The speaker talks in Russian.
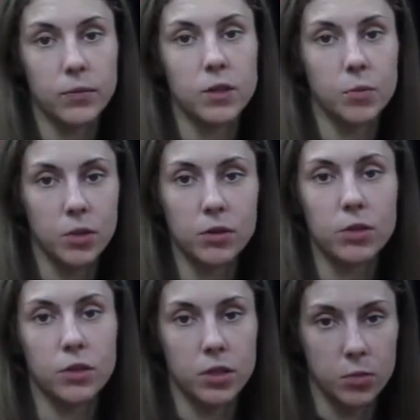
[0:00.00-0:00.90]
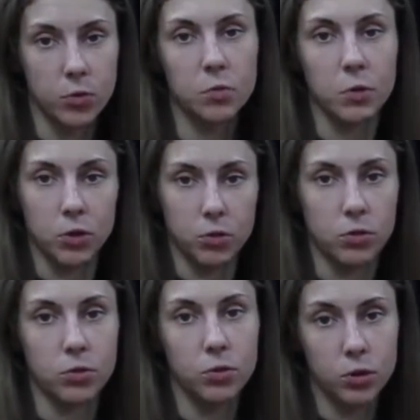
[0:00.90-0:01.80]
Теперь давайте рассмотрим одну
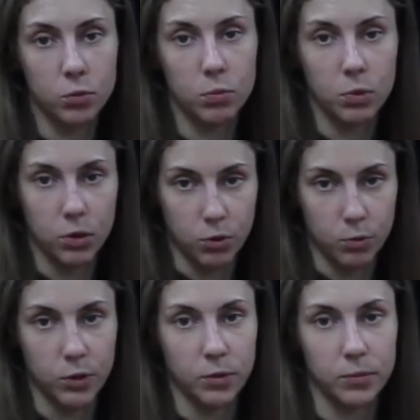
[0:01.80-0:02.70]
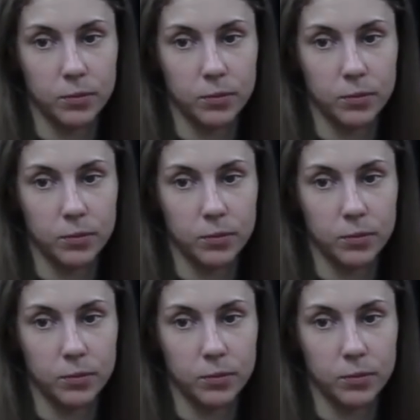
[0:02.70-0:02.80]
из курток поподробнее.